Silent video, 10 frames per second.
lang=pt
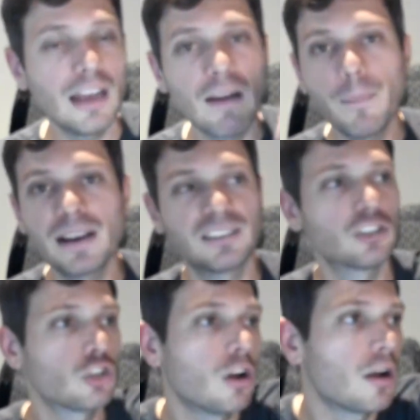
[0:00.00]
ele vai aparecer
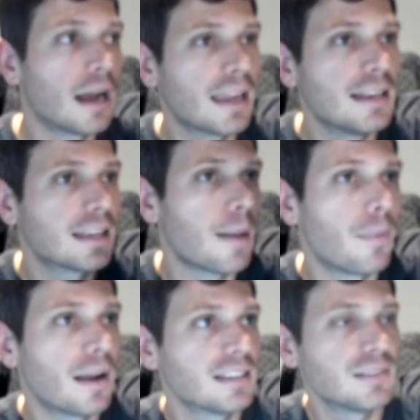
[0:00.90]
só aquele que
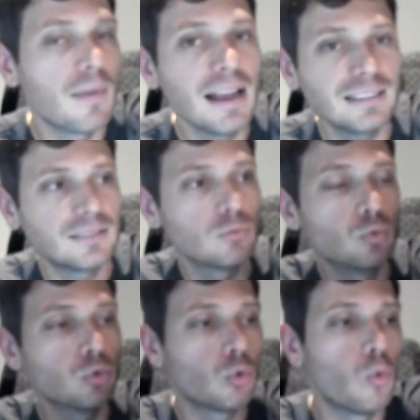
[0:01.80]
aparece mais,
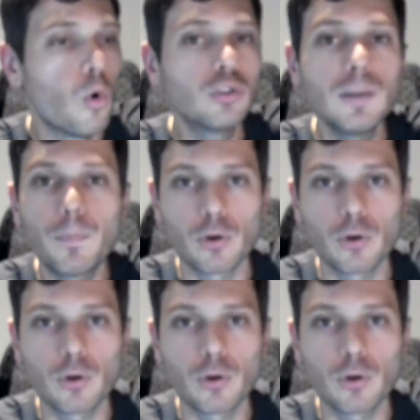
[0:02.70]
um, um outro e